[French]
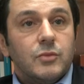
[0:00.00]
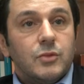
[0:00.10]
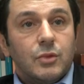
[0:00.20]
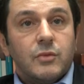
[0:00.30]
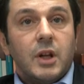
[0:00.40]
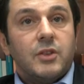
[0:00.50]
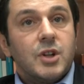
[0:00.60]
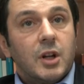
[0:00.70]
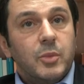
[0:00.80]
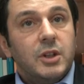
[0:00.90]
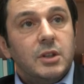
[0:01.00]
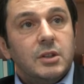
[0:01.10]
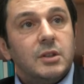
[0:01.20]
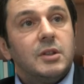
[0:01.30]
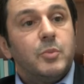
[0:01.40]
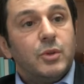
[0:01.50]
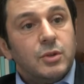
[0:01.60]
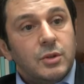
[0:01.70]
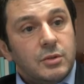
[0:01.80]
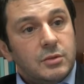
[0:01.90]
donc voilà, chaque pays est
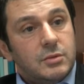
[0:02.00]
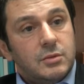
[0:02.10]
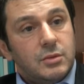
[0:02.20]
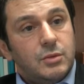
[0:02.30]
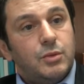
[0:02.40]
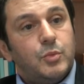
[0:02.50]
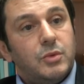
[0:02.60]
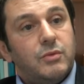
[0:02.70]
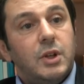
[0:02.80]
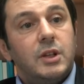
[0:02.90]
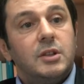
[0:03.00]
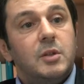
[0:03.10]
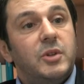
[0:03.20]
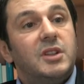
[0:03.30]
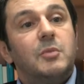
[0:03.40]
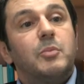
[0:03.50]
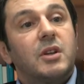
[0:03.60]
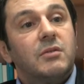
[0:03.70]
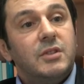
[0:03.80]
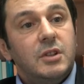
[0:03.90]
indépendant euh, de ce point de vue-là. Il y a des pays qui
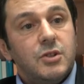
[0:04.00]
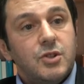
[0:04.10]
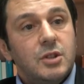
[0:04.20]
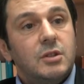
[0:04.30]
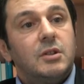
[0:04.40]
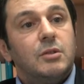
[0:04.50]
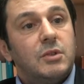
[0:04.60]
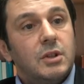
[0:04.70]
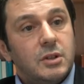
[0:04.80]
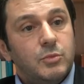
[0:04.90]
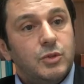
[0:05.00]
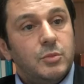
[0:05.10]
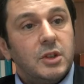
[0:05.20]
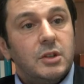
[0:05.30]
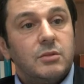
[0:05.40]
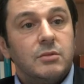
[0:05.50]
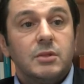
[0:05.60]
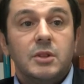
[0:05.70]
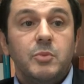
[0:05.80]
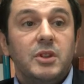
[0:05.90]
privilégient tel ou tel type de migration,
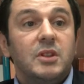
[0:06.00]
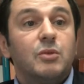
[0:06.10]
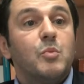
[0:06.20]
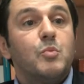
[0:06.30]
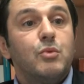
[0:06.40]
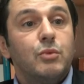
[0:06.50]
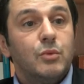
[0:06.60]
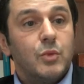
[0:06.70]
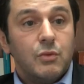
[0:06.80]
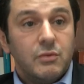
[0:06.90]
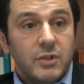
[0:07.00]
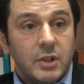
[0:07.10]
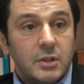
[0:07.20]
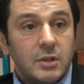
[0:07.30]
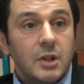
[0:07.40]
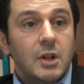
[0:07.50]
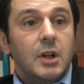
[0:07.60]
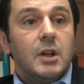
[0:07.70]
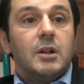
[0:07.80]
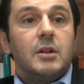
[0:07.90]
il y a des pays qui sont plus ou moins ouverts.
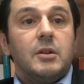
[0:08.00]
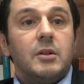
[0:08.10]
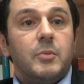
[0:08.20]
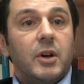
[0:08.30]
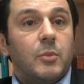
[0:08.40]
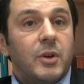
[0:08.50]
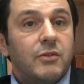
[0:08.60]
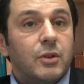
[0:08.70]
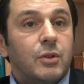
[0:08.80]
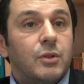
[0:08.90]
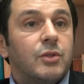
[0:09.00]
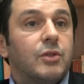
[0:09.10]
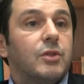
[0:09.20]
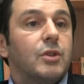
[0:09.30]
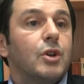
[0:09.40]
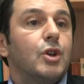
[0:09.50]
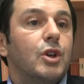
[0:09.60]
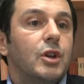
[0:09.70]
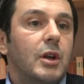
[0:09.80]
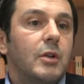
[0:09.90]
Euh, par exemple, la France
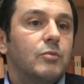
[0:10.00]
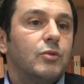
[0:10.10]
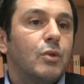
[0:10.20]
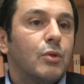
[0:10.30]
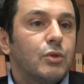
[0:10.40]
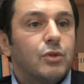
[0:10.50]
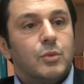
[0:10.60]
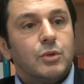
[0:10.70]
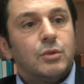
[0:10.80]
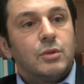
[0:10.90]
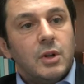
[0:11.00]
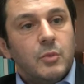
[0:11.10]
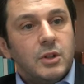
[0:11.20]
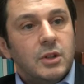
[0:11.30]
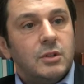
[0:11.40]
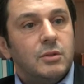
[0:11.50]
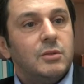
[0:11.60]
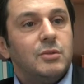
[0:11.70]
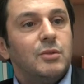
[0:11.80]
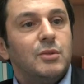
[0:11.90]
est grosso modo dans la moyenne
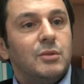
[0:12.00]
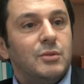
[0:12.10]
euh,